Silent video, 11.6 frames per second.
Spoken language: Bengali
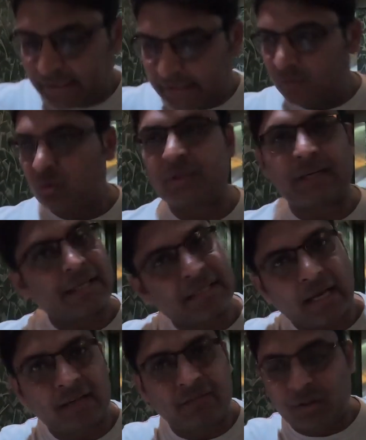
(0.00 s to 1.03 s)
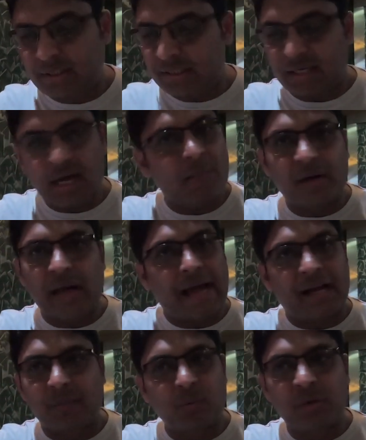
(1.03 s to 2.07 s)
কিন্তু যেটা সার্ভ হয়েছে সেটা আমার
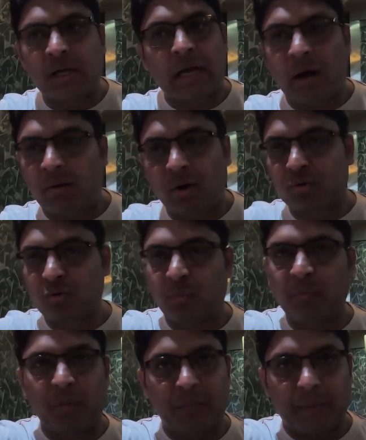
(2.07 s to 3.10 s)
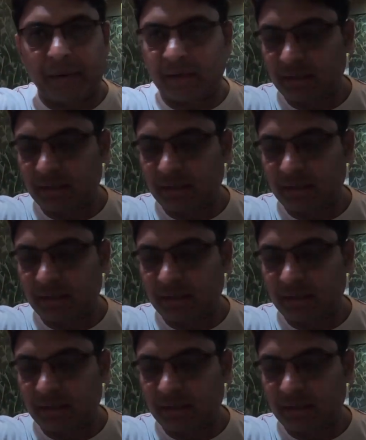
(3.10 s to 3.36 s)
একার পক্ষে খাওয়া অসম্ভব ব্যাপার